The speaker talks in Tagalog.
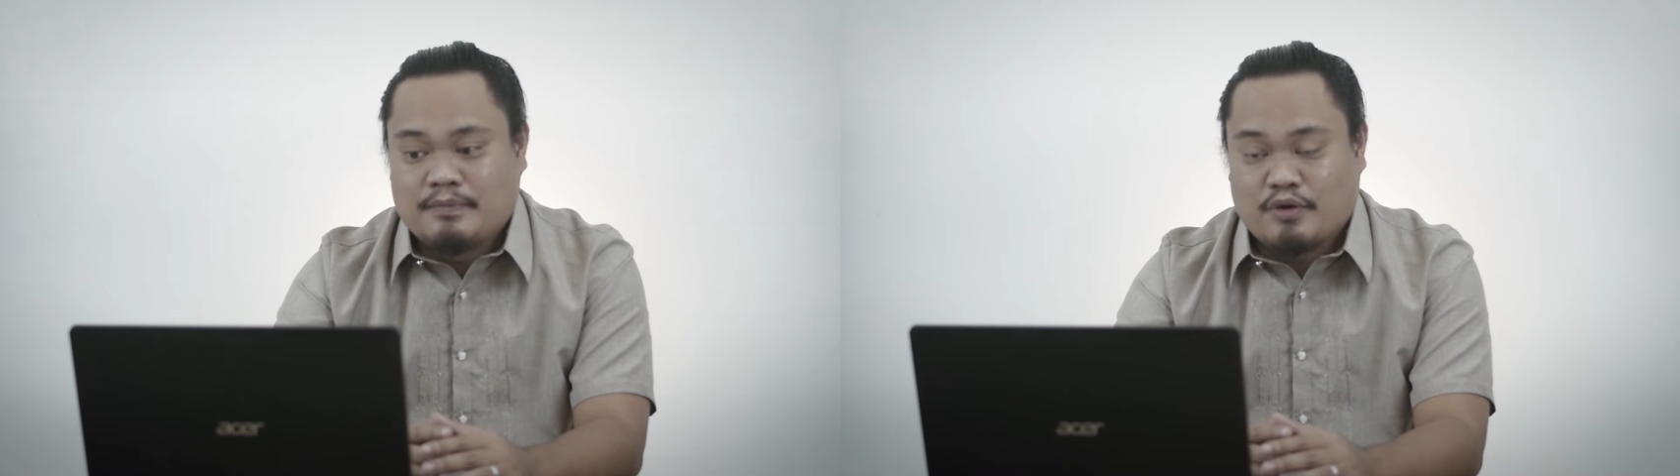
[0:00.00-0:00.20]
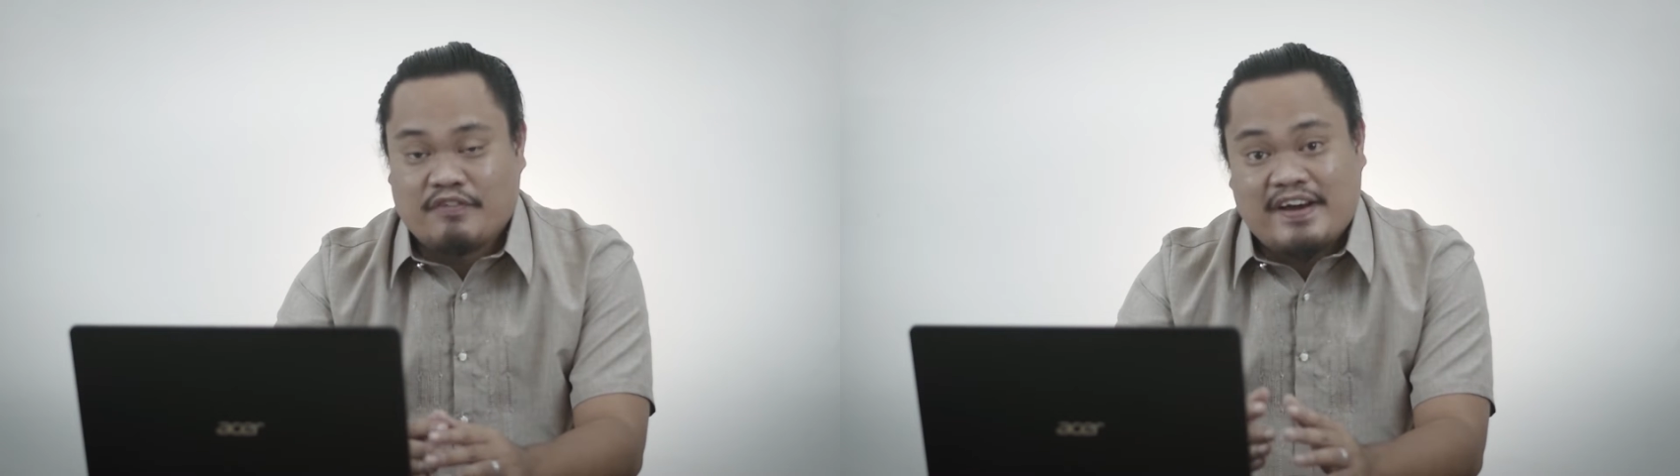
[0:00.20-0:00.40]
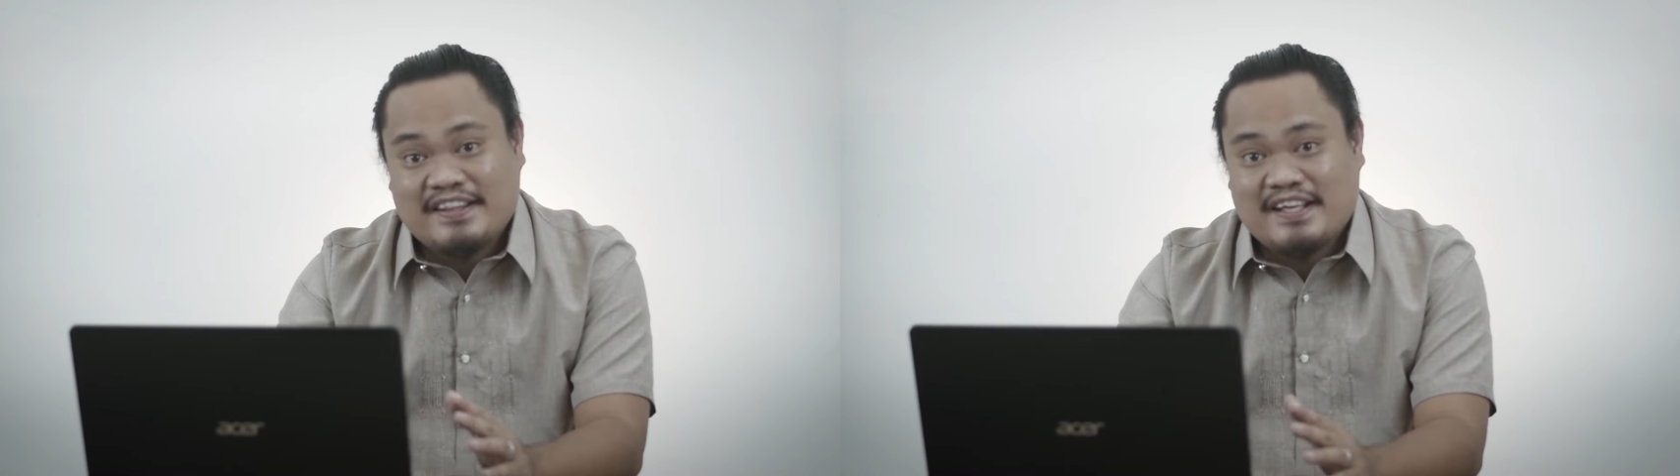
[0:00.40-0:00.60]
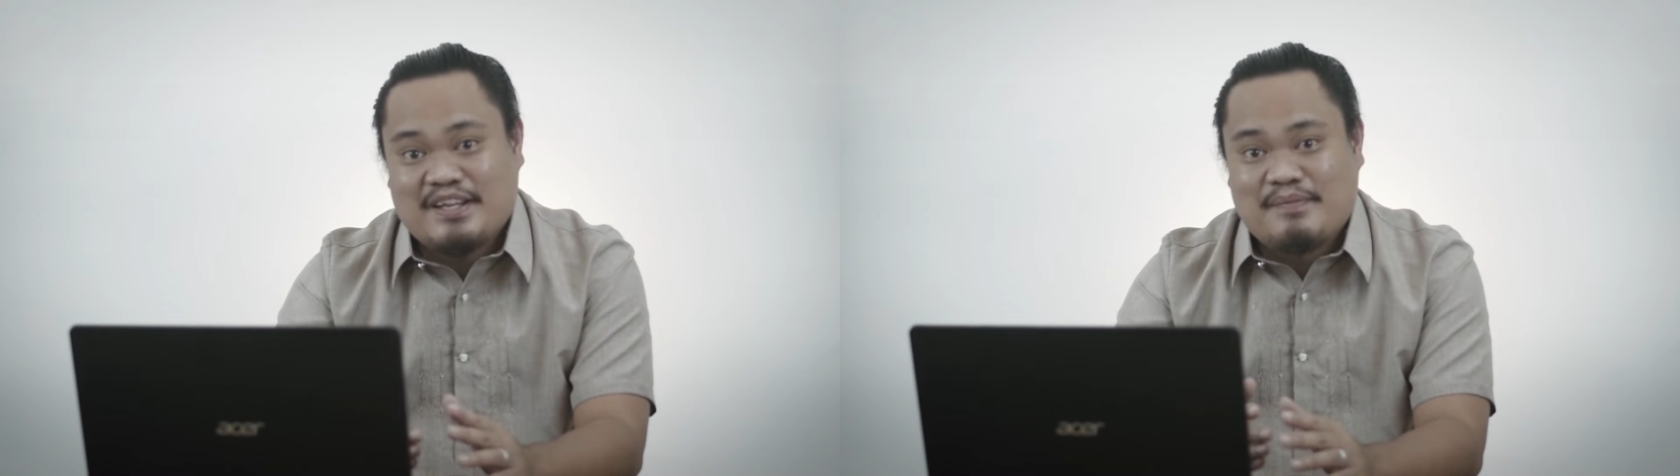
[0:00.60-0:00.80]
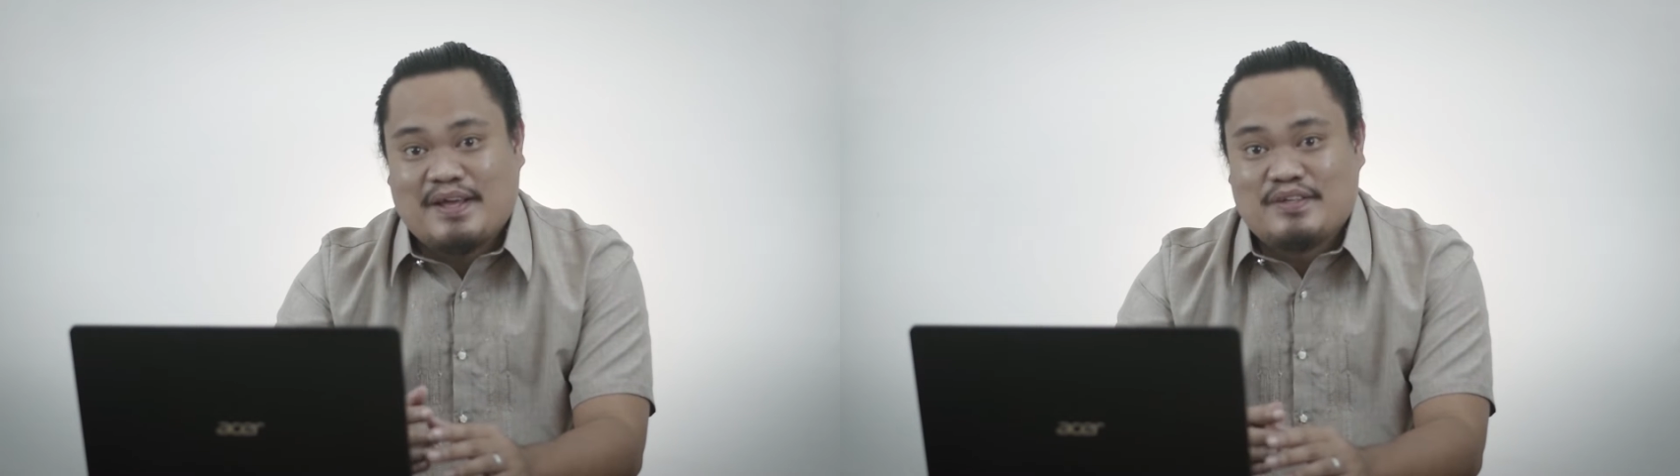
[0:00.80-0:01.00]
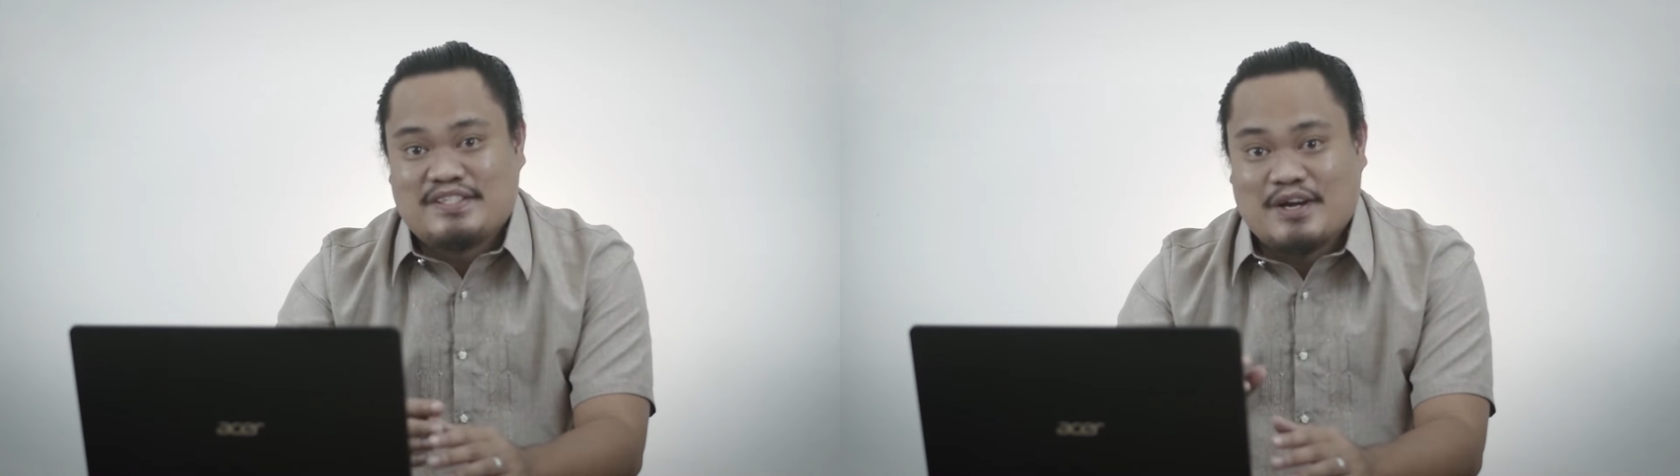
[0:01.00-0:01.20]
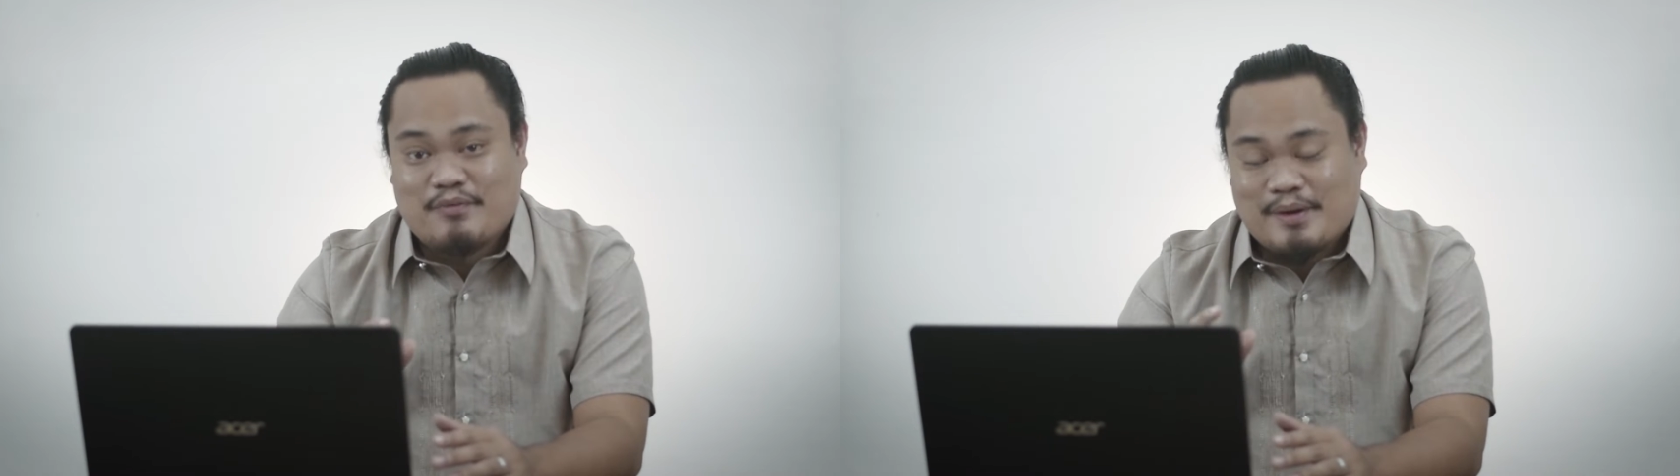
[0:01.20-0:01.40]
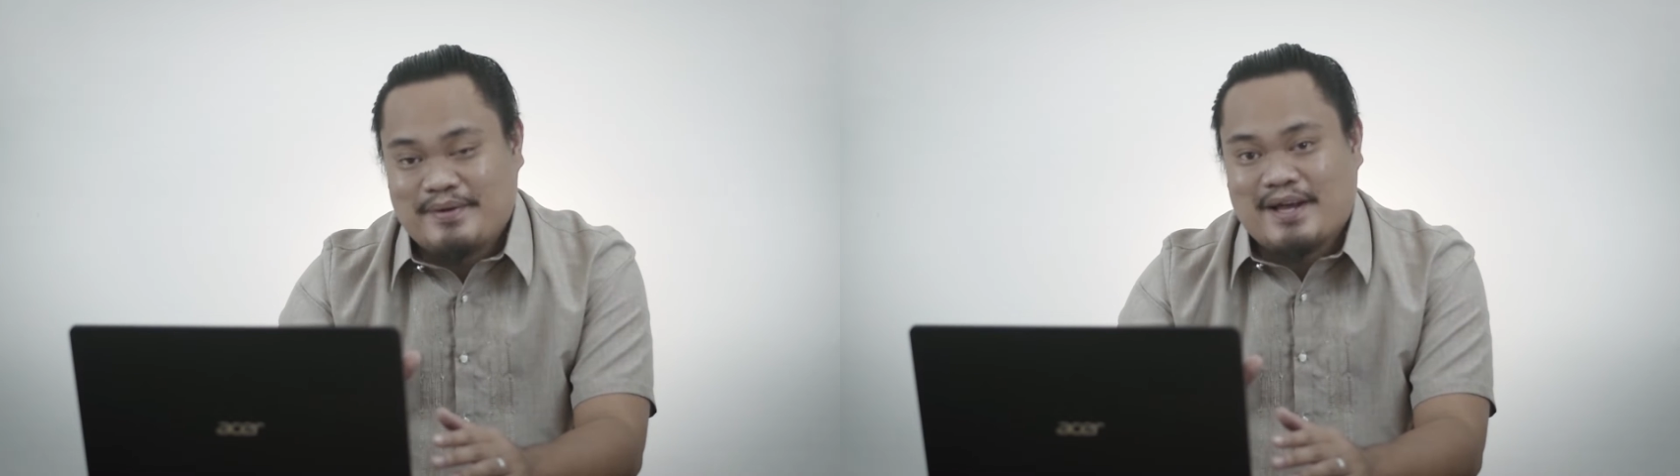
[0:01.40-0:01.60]
provided na meron siyang
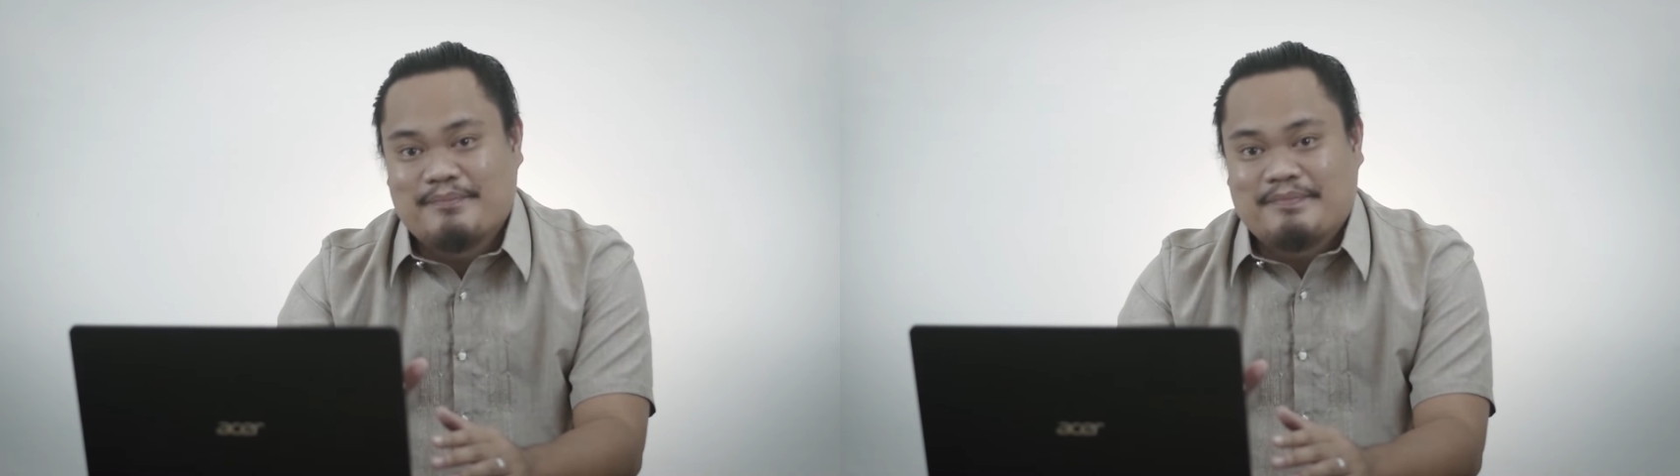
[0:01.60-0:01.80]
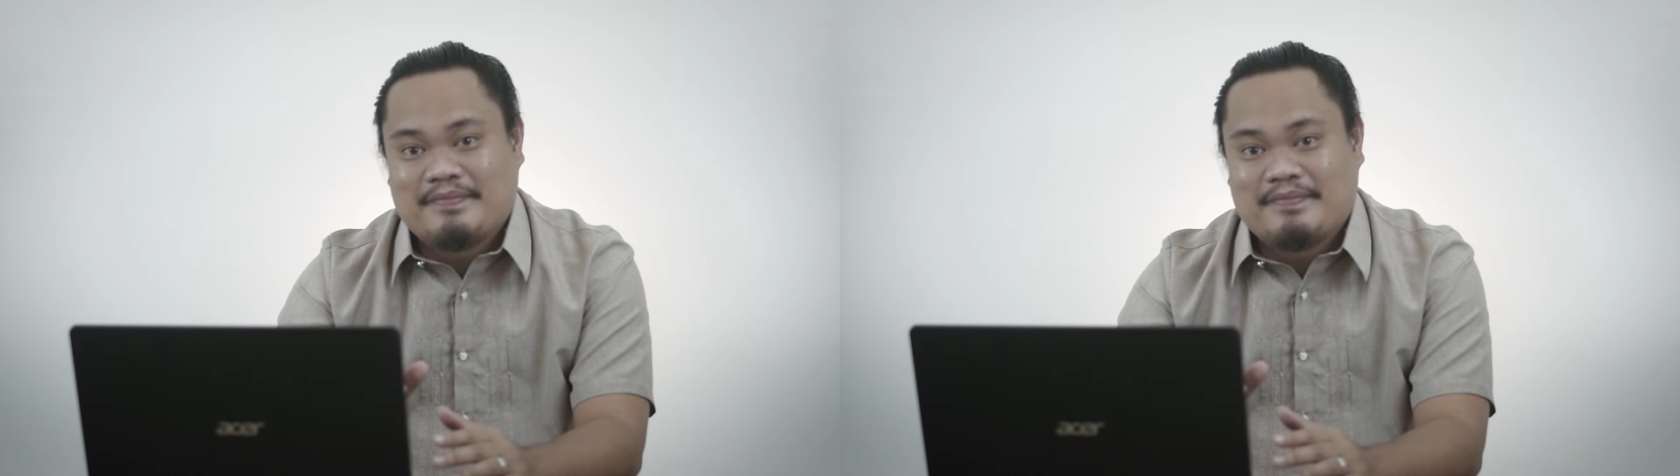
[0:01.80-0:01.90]
webcam.